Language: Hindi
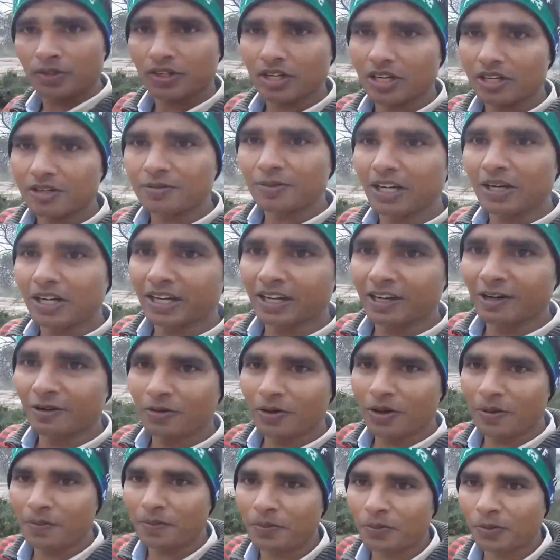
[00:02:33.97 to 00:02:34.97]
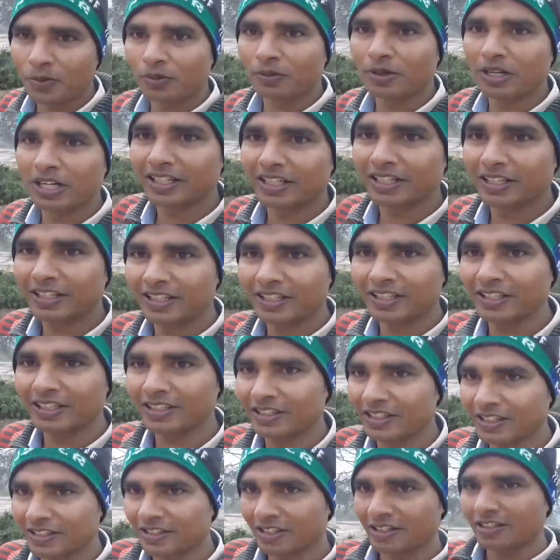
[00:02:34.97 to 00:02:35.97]
क्रॉस पर लगा हुआ है पोल बनाने के लिए
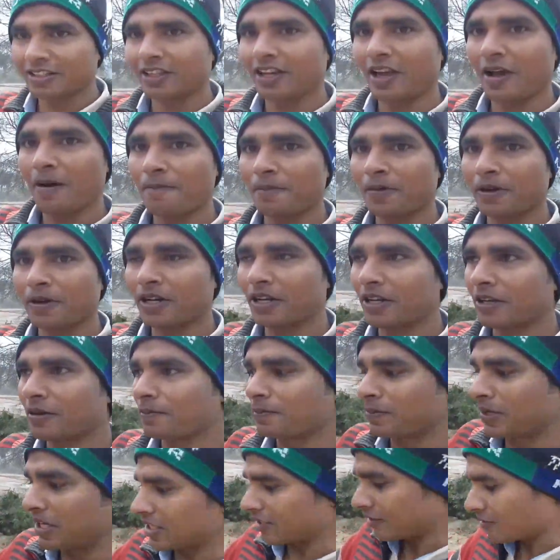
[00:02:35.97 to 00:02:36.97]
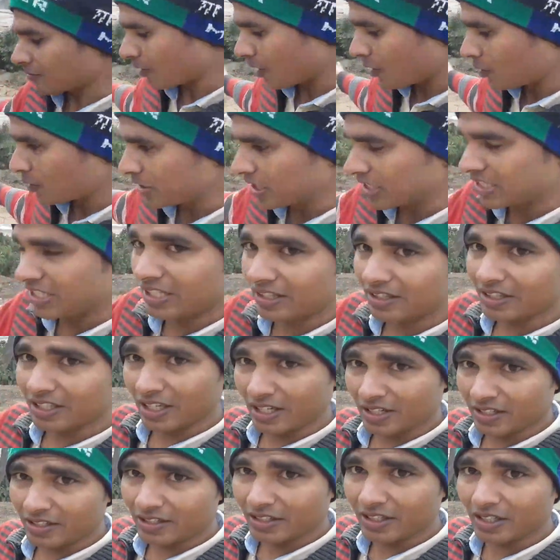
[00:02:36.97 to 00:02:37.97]
देख सकते हैं यहाँ पर एक बेस फाउंडेशन
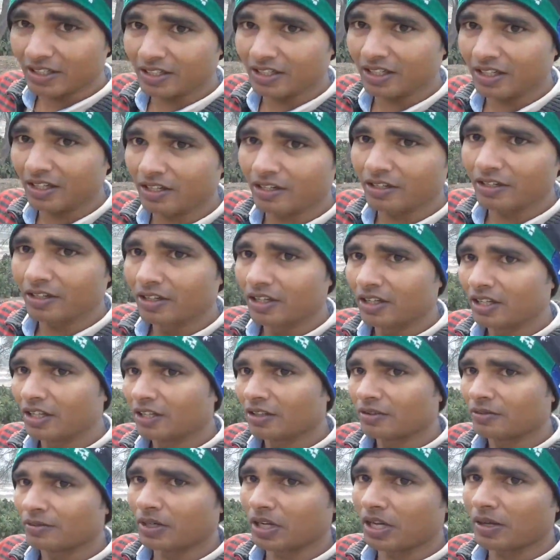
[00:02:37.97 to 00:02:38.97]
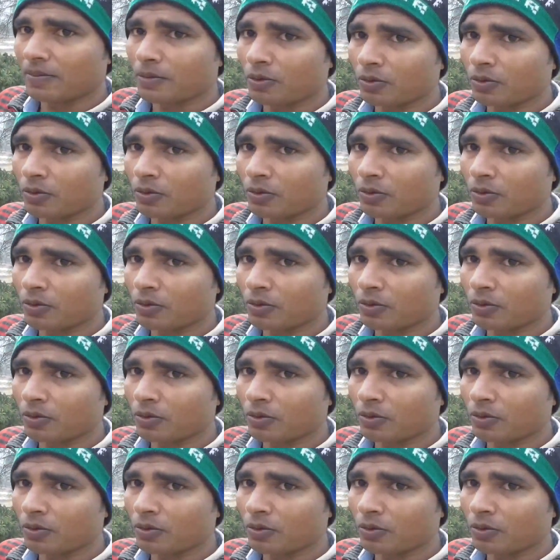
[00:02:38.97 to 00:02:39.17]
तैयार किया गया है बनाए